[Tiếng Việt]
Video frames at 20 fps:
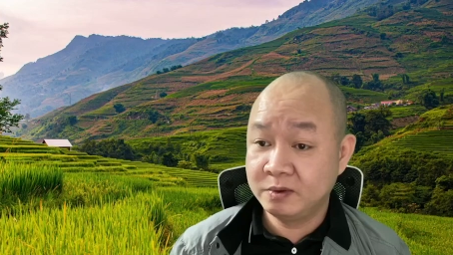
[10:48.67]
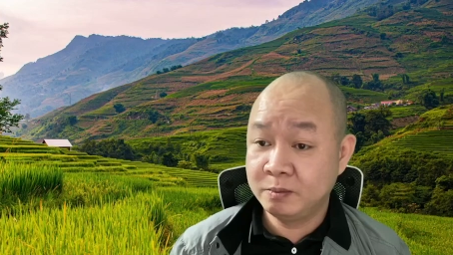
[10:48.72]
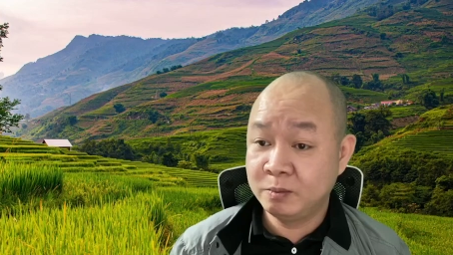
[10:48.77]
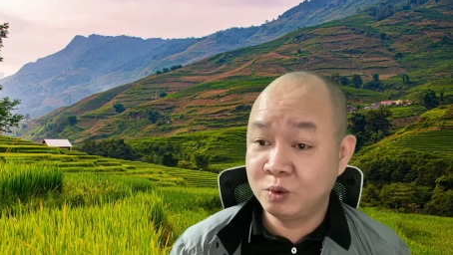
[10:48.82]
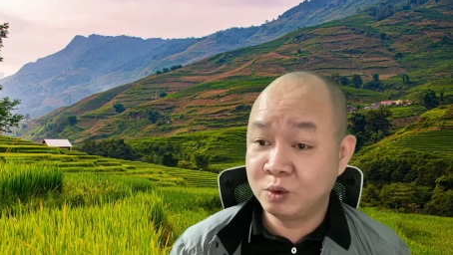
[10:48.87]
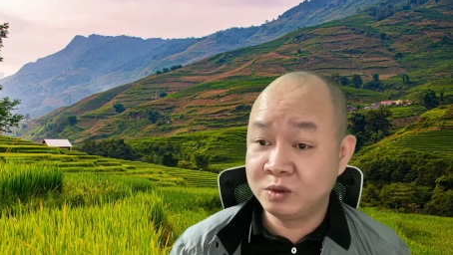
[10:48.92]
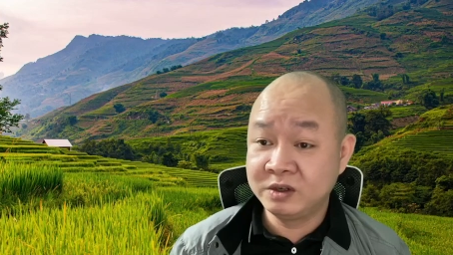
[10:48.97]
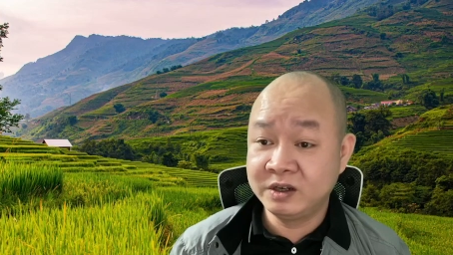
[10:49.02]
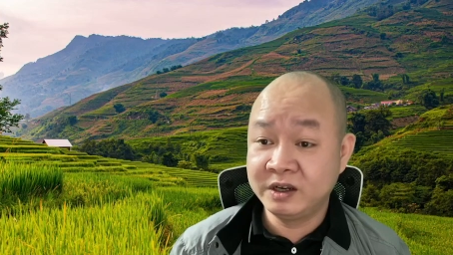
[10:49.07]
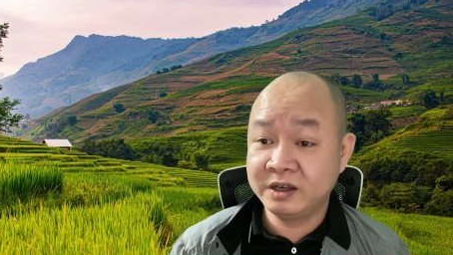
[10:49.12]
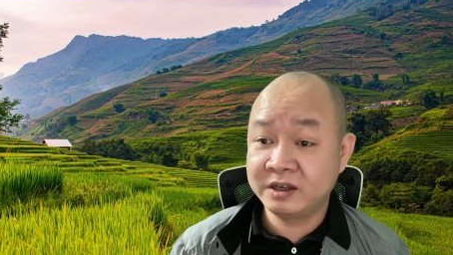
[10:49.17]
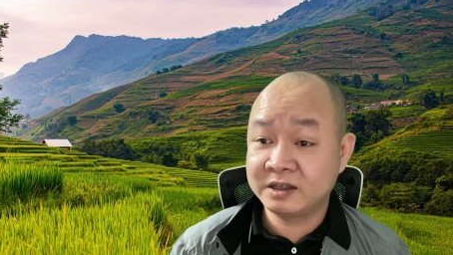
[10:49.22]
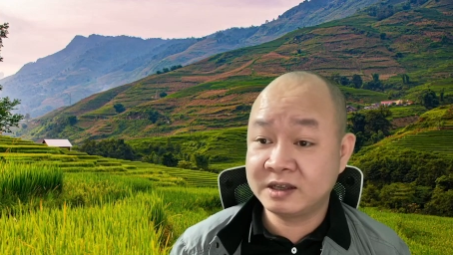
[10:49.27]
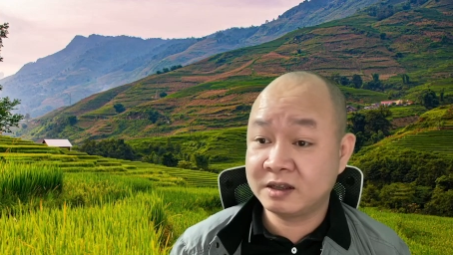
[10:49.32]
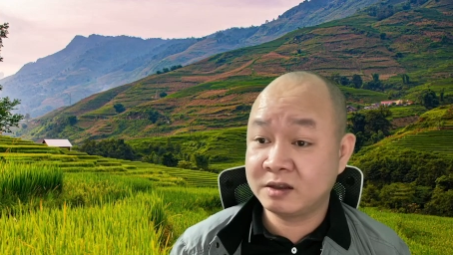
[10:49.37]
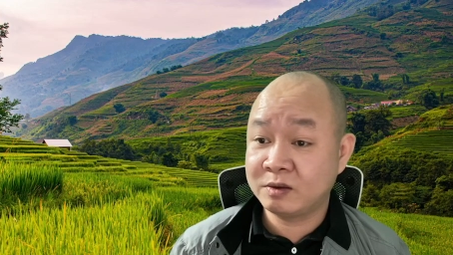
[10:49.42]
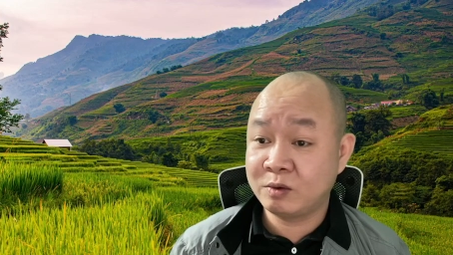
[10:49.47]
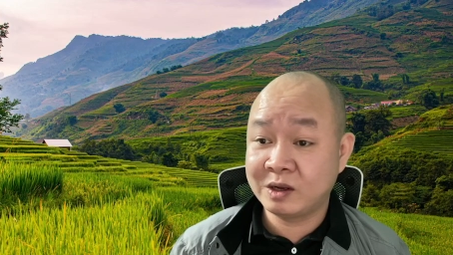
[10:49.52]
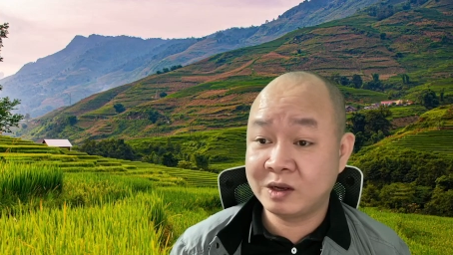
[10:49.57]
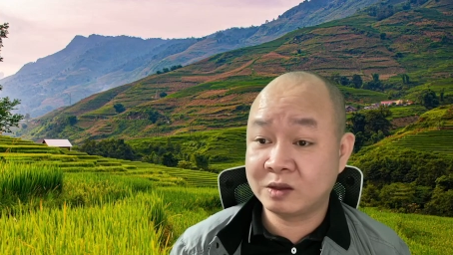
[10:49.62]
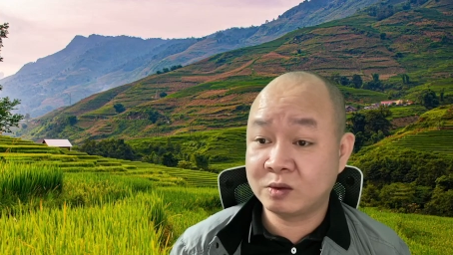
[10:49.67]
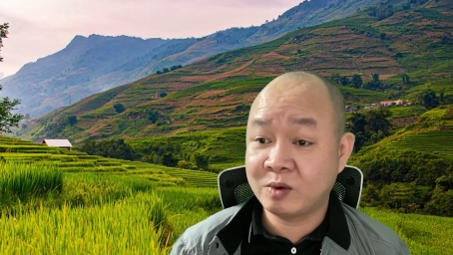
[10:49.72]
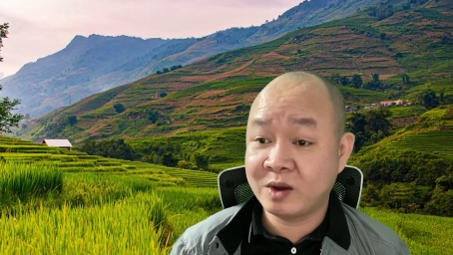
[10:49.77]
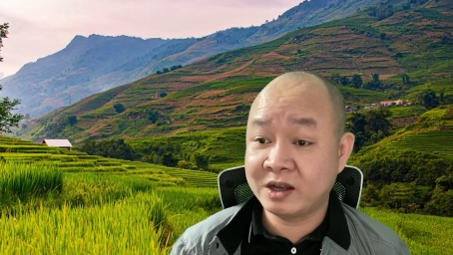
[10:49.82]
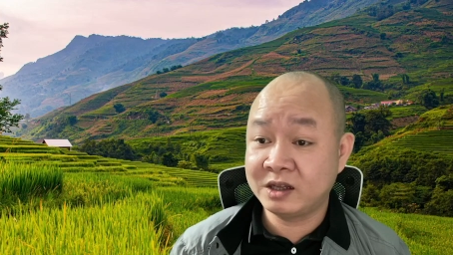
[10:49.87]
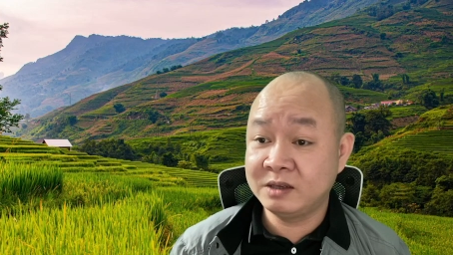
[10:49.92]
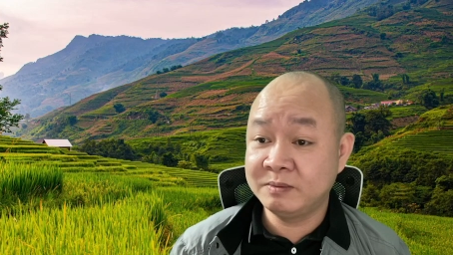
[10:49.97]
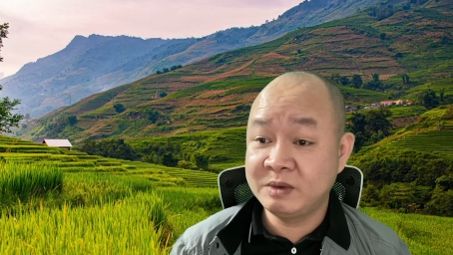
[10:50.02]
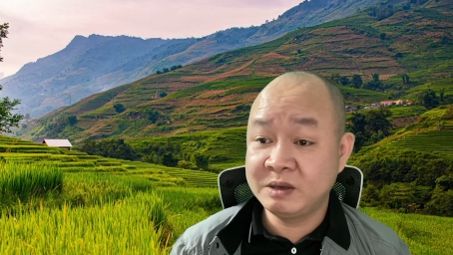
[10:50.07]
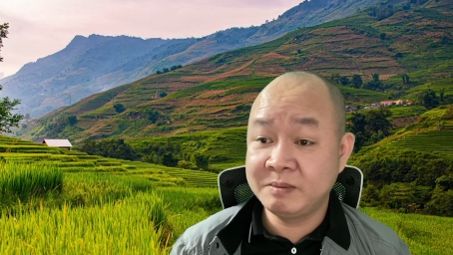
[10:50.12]
Một người ta hoàn
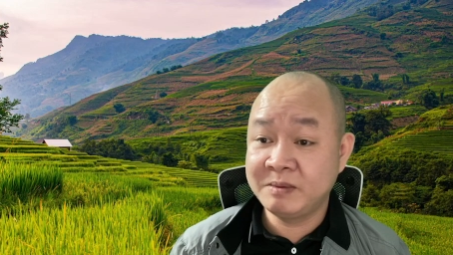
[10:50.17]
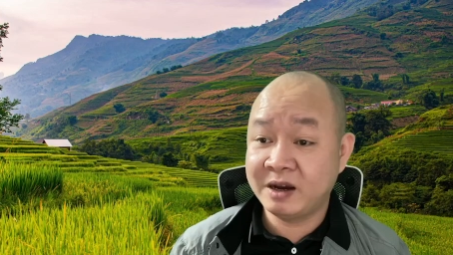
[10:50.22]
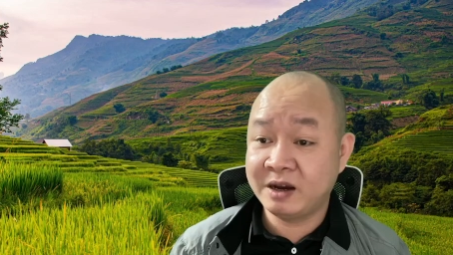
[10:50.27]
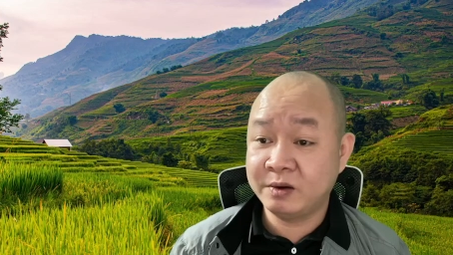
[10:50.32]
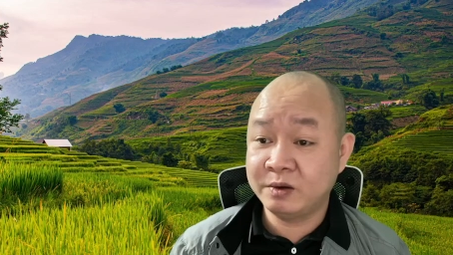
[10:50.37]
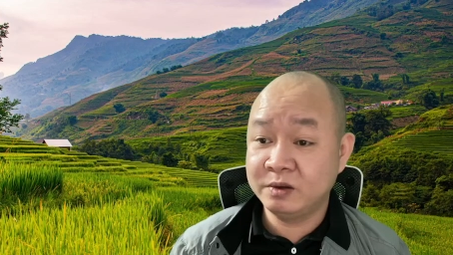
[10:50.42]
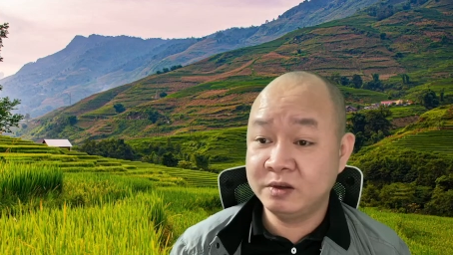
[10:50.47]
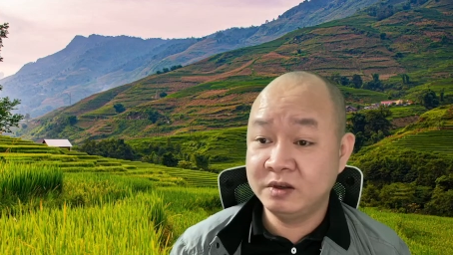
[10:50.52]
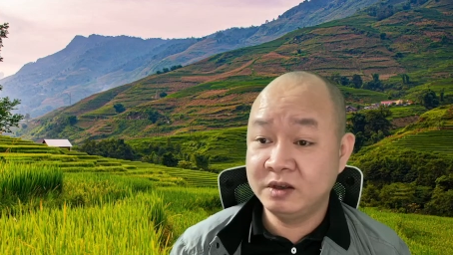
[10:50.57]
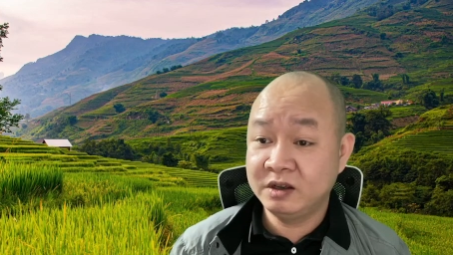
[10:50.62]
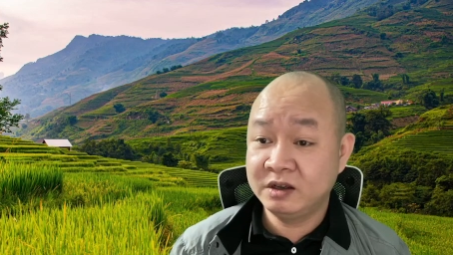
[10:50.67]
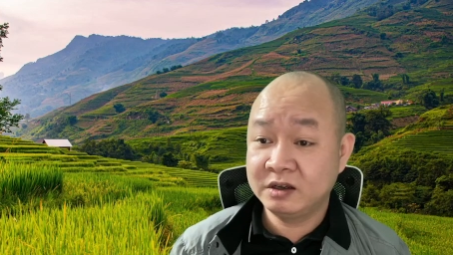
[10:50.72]
toàn như Minh Béo